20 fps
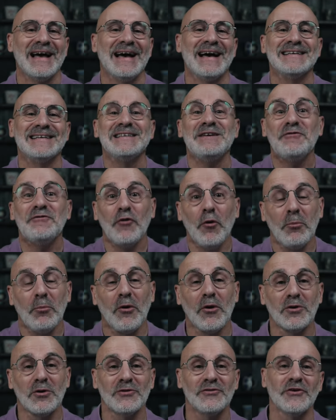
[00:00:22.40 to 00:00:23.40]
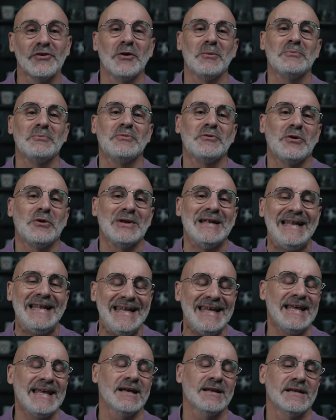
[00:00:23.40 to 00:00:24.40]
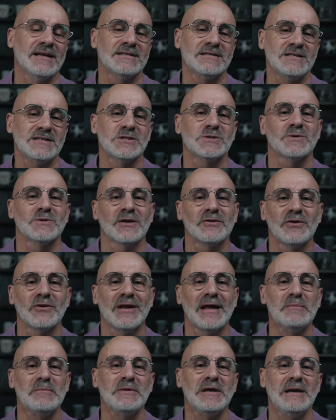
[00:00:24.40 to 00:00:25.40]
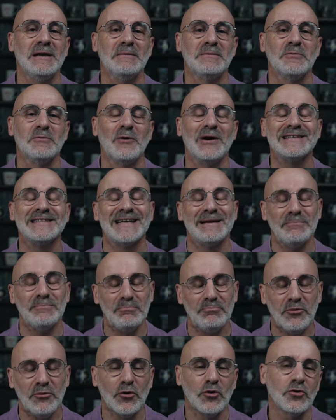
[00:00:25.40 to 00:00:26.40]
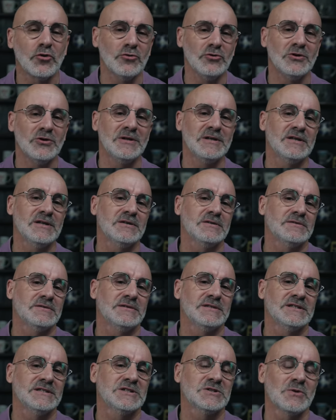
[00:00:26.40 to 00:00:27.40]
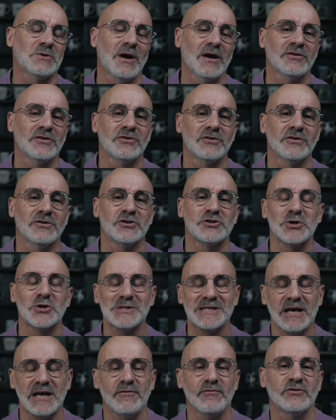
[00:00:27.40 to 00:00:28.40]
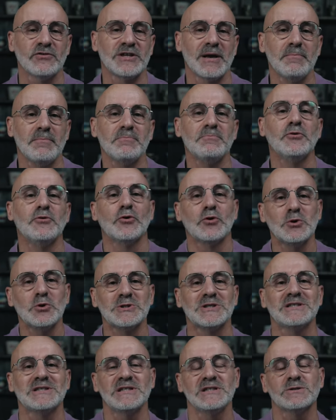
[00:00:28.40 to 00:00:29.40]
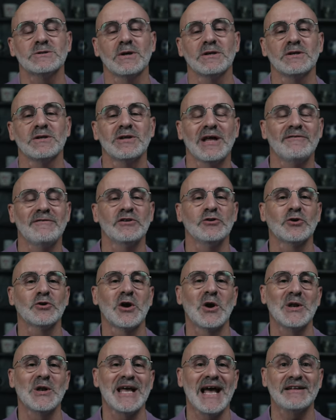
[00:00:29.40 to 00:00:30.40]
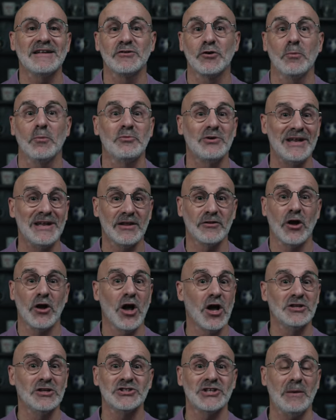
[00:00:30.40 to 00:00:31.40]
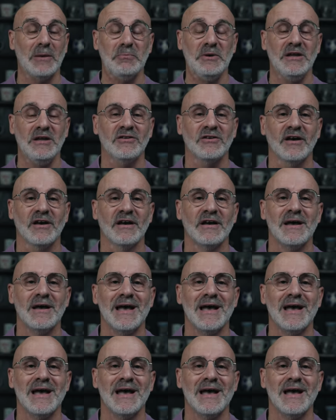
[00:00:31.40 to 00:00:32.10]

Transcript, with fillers: Euh, il faut prendre le temps pour lire les histoires dans la Bible. Moi, j'aime beaucoup l'histoire de Joseph. J'aime beaucoup cette histoire de David de Goliath qu'on peut lire dans un chapitre.